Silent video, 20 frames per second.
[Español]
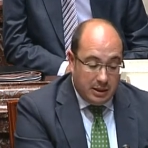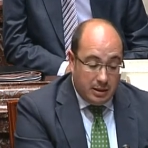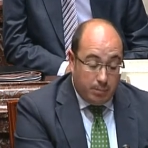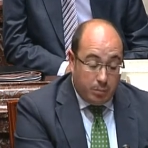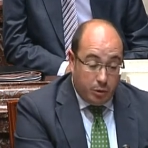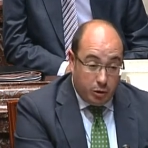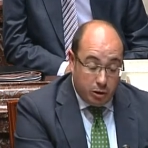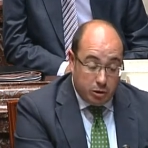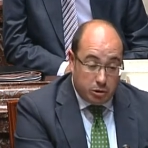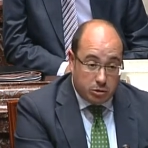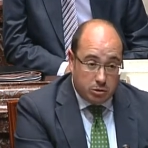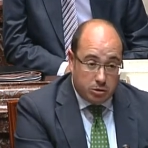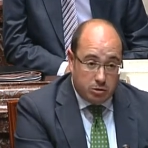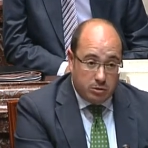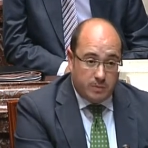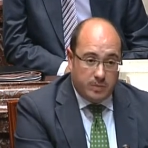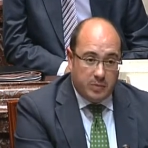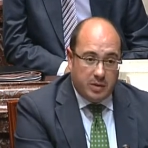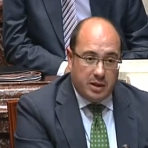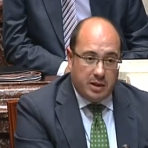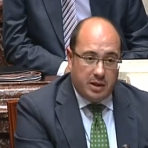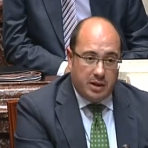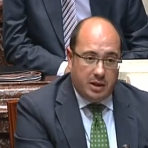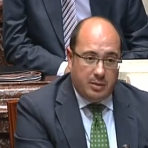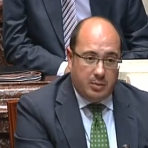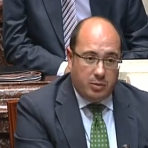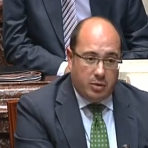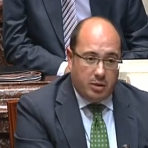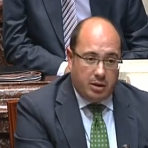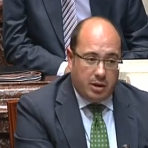Por eso
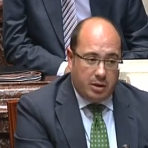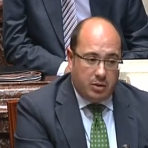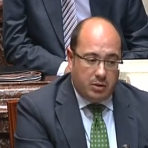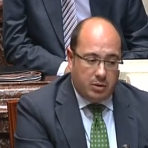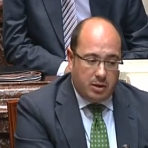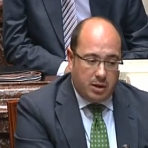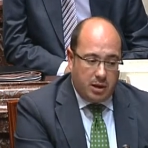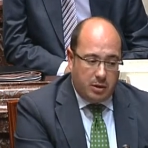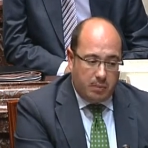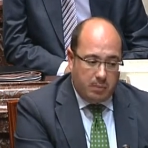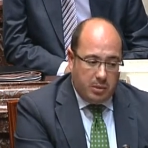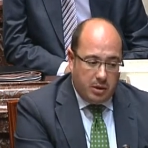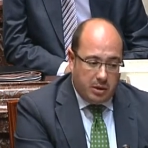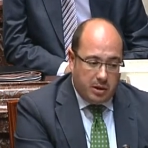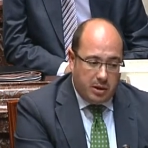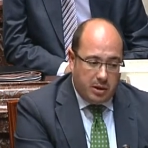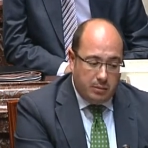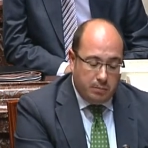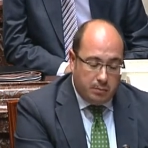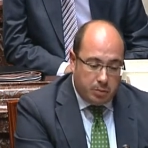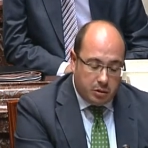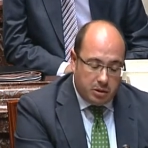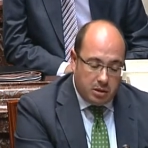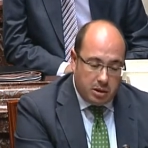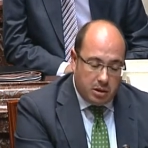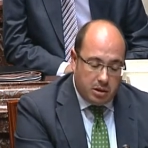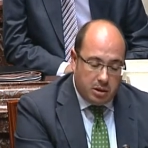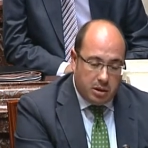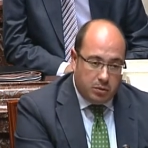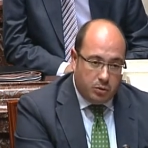hemos dado especial
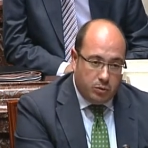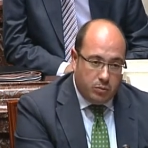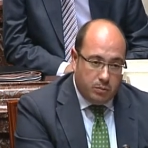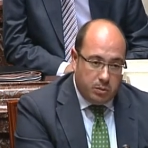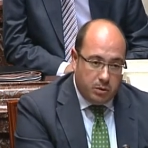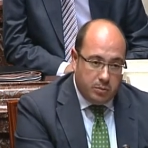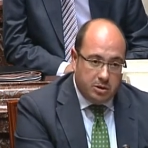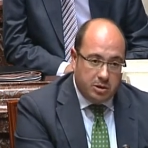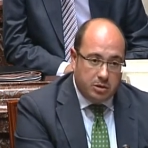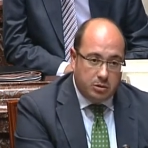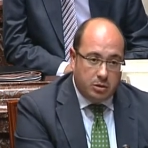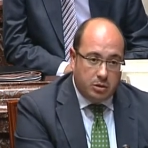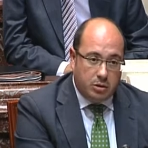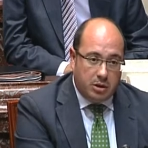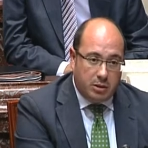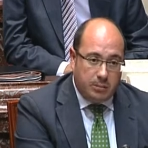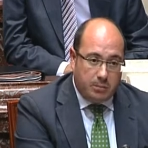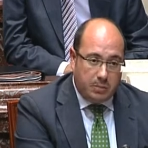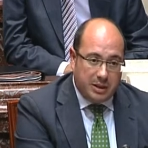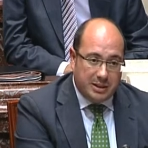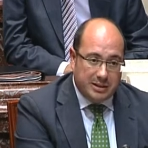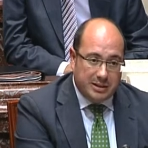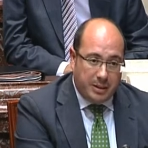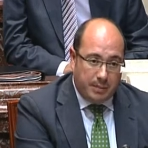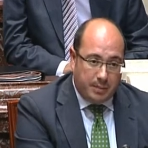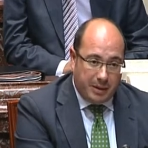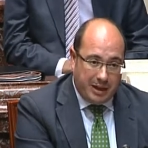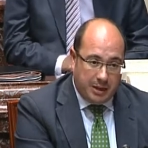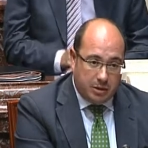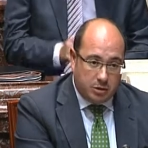importancia al cumplimiento del plan de
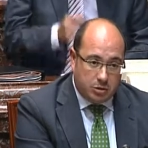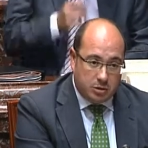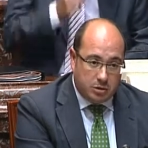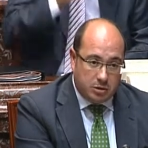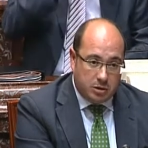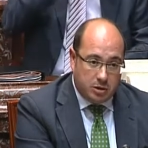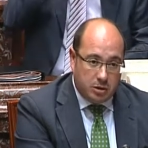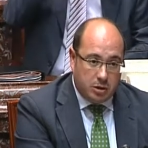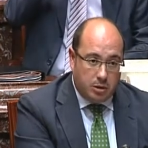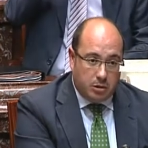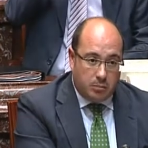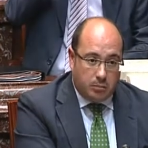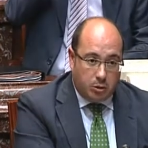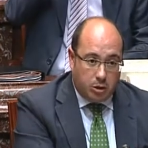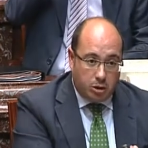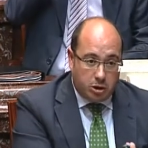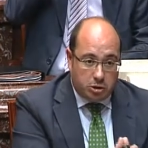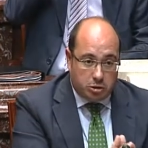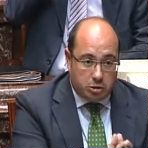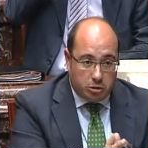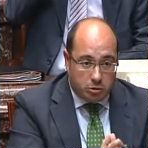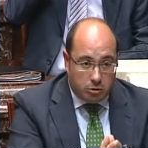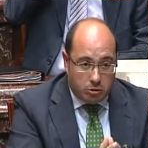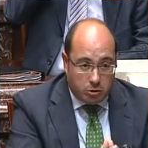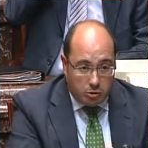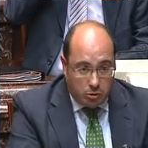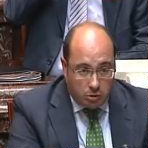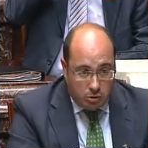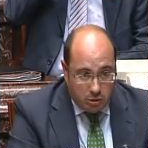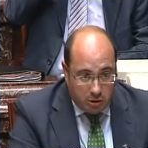pagos. Por eso
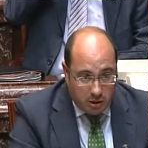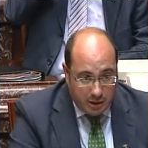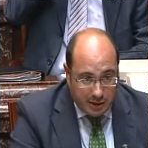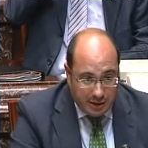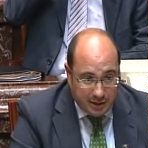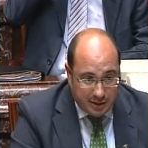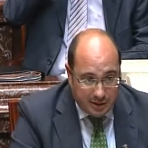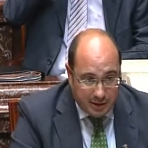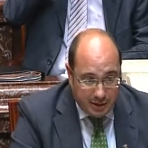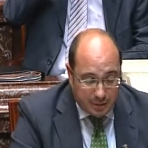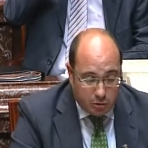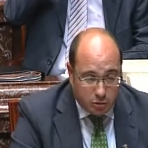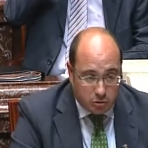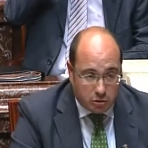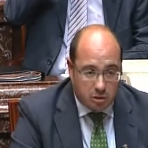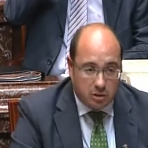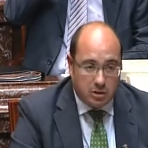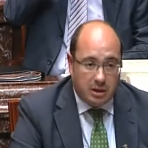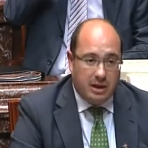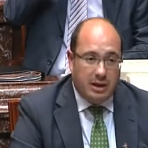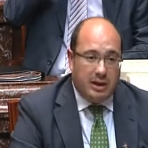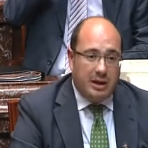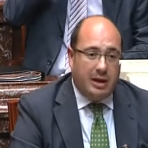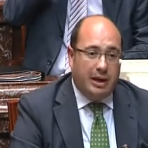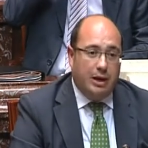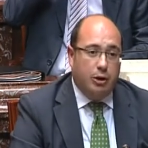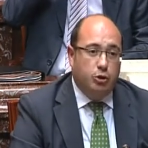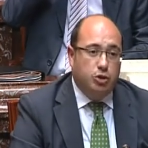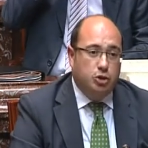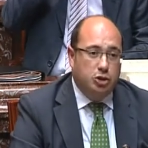estamos
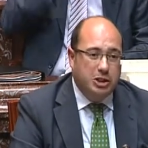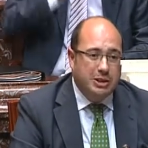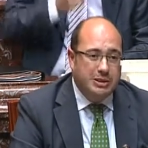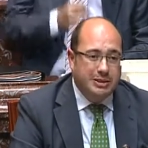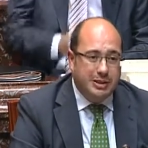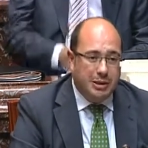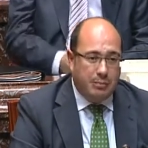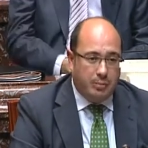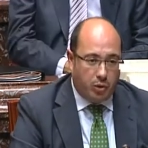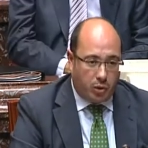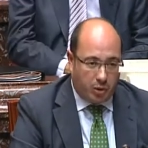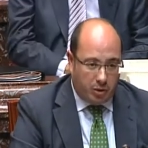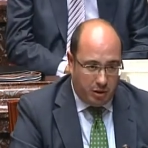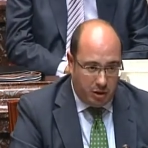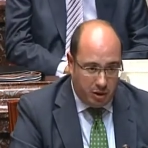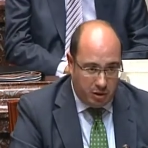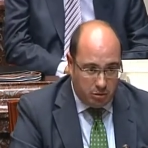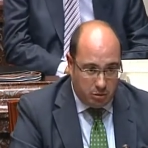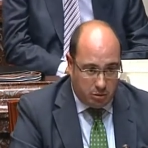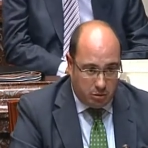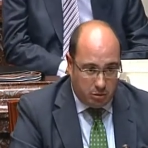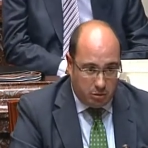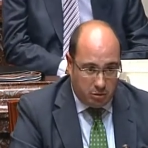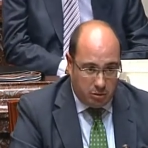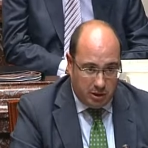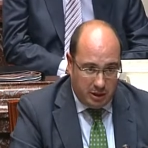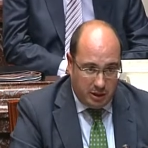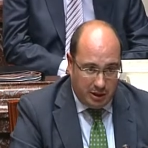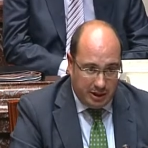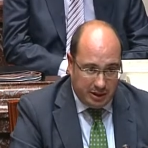al 80%
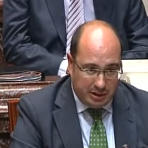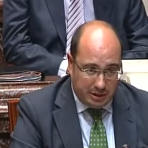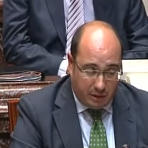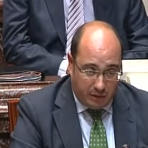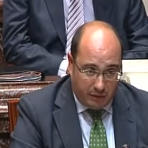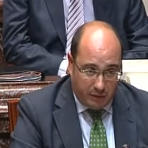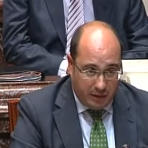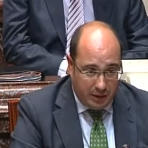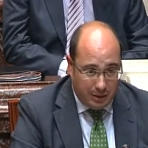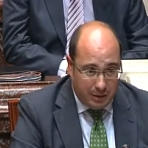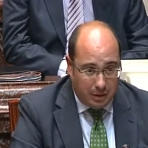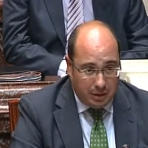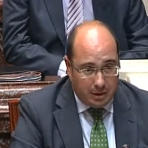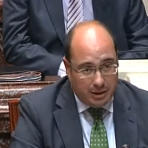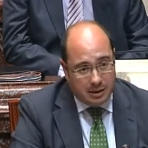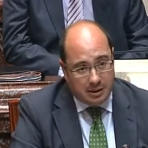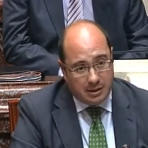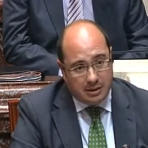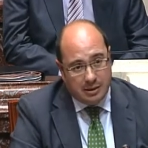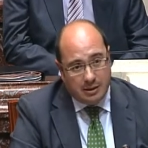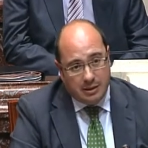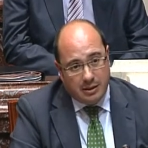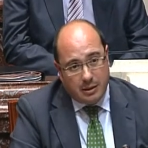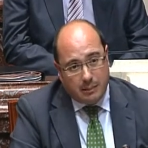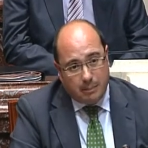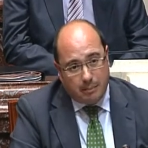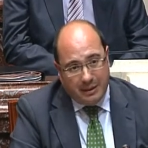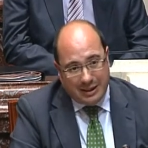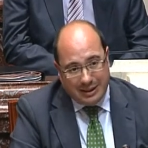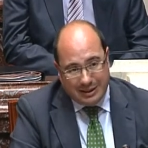en las transferencias
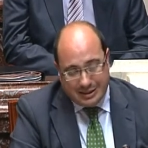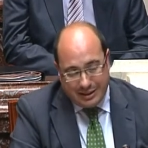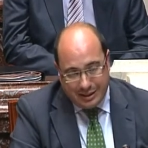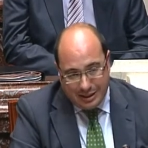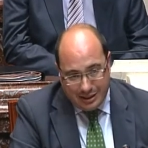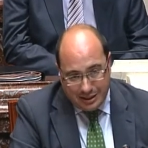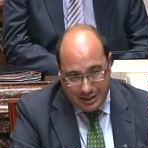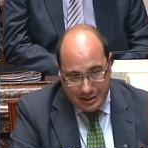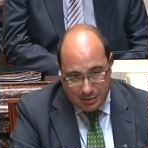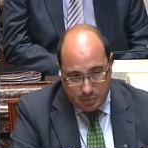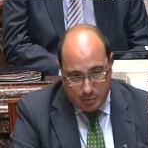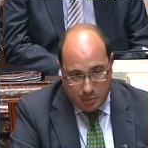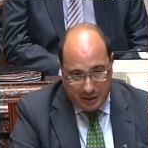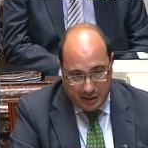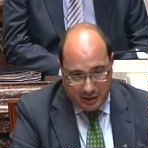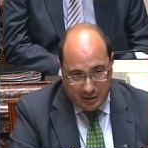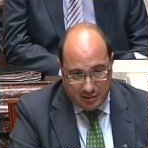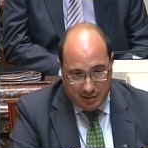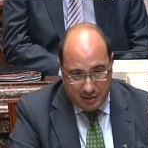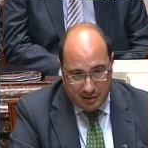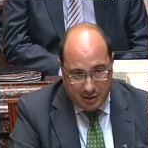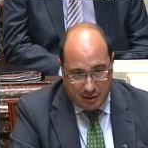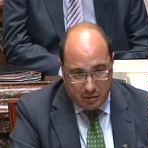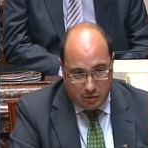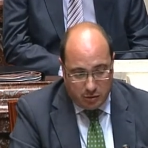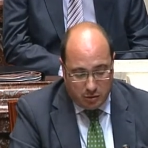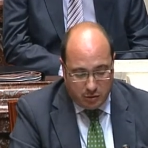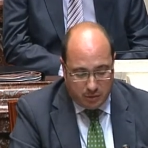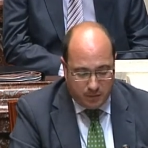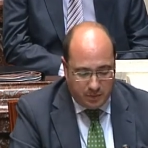pactadas para este
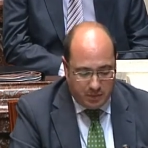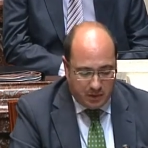año.